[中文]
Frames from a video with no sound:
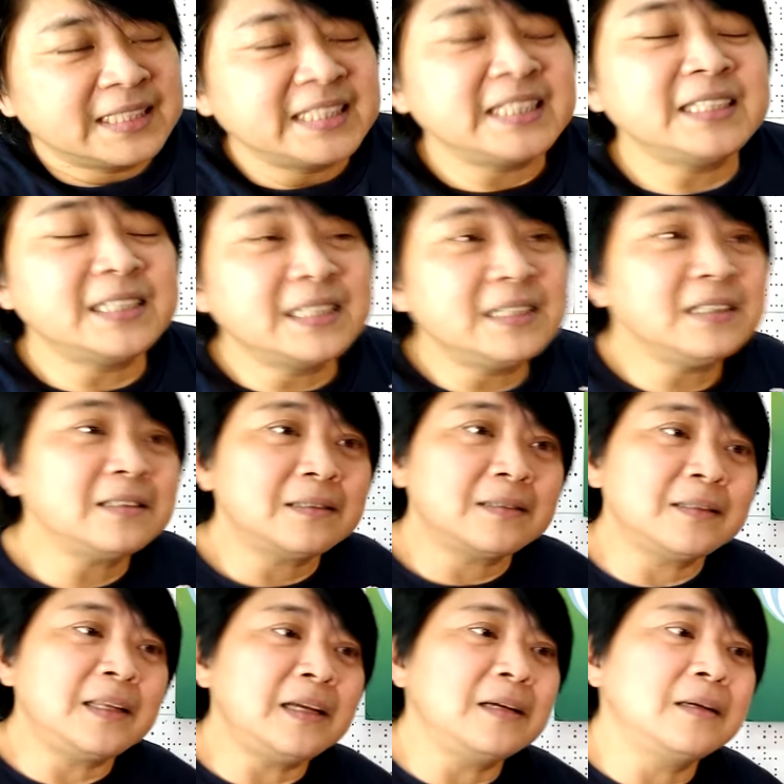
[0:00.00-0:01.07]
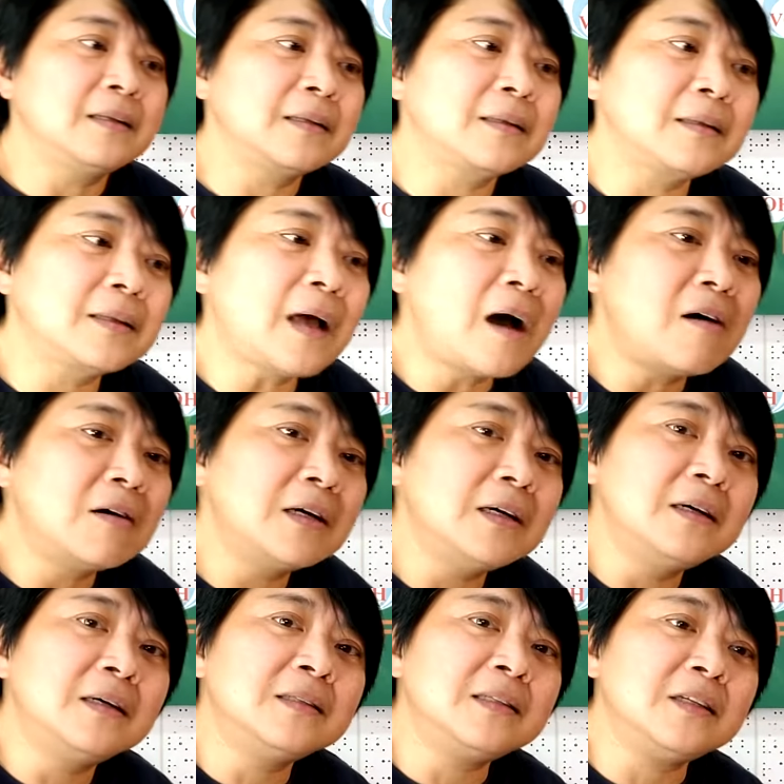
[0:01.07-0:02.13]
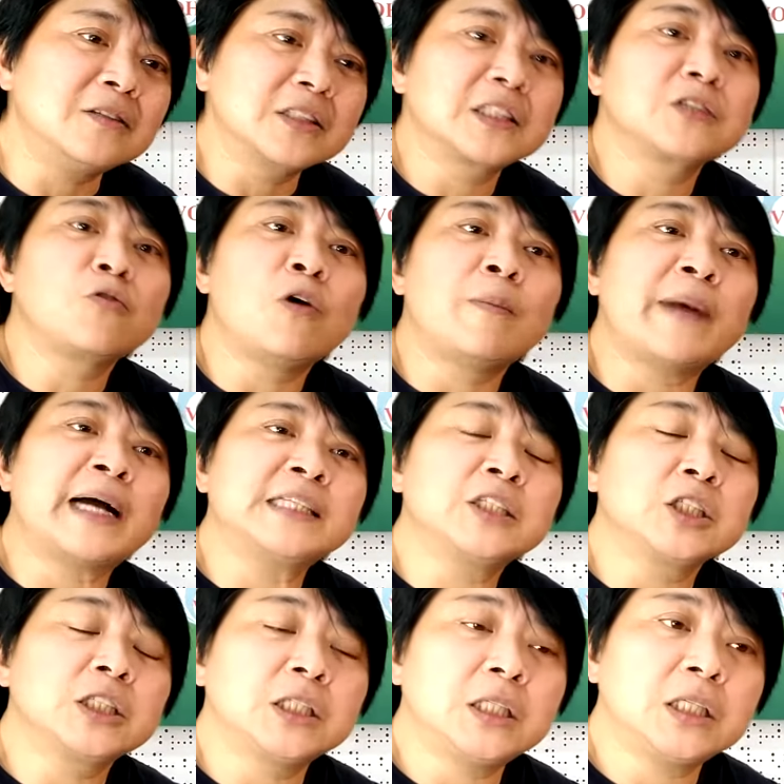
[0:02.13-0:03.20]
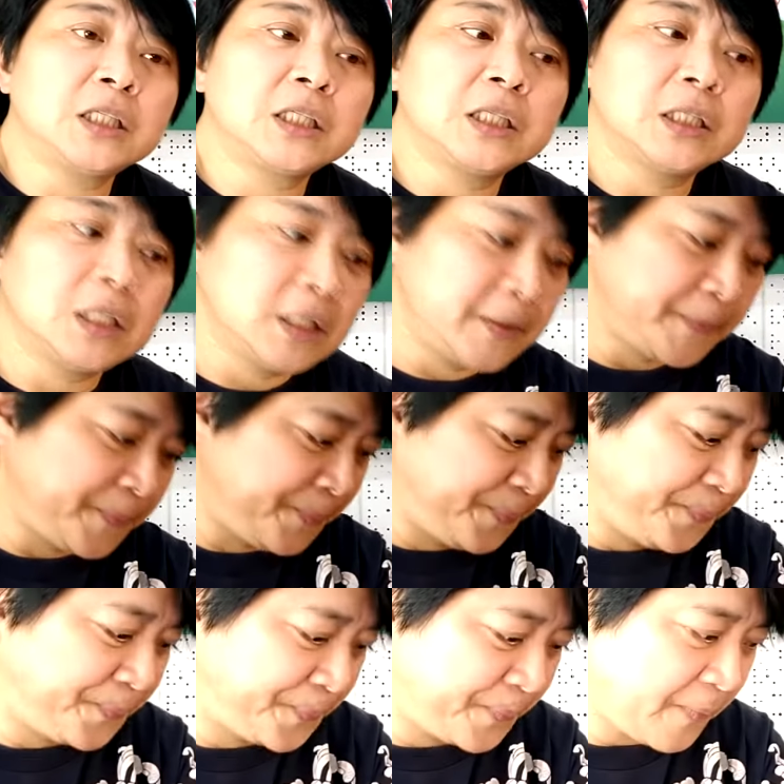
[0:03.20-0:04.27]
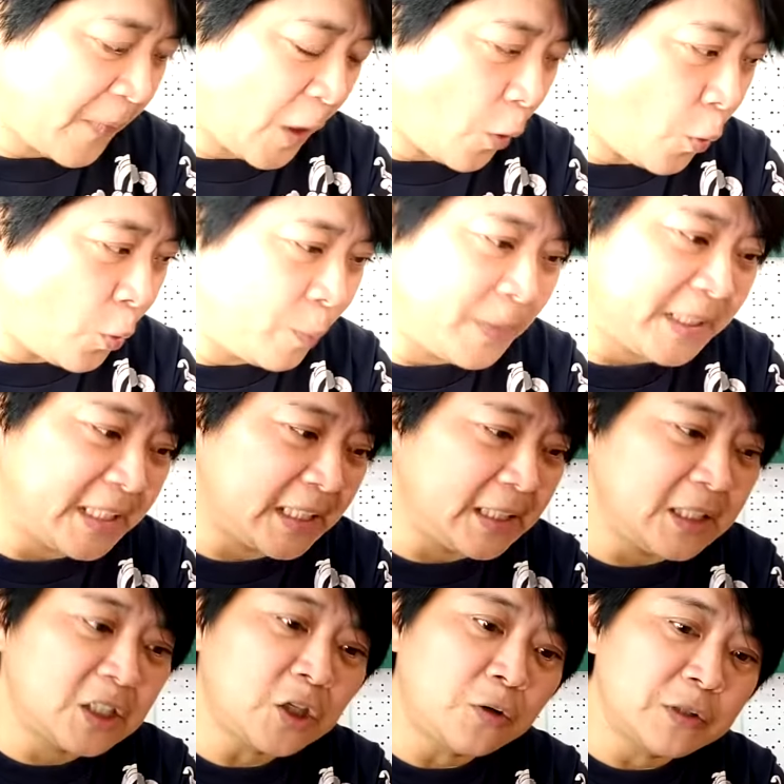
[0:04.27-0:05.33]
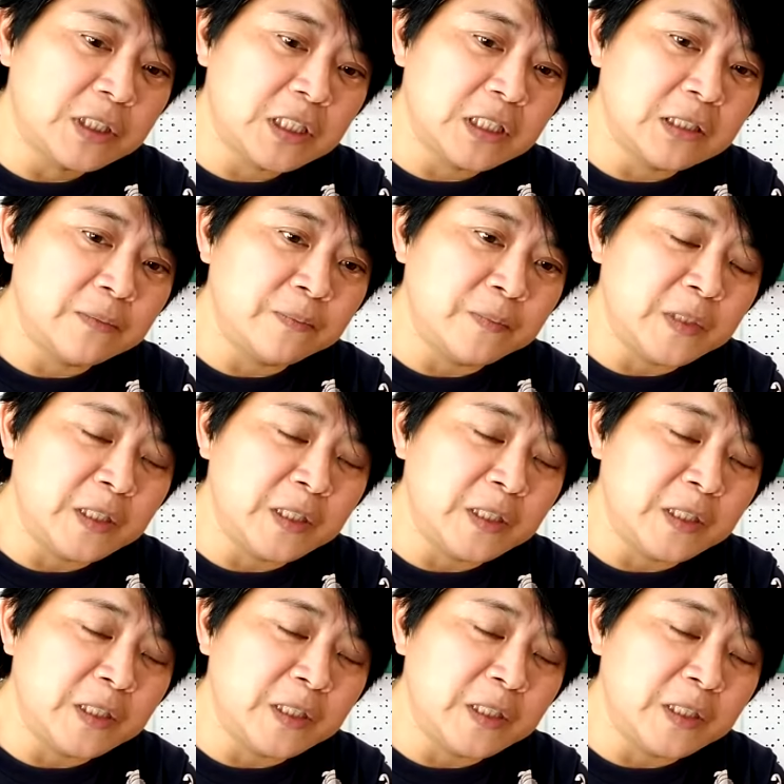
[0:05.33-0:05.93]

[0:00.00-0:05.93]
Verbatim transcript: 其实那个稻贺你有吃过吗？就是那个我们吃寿司里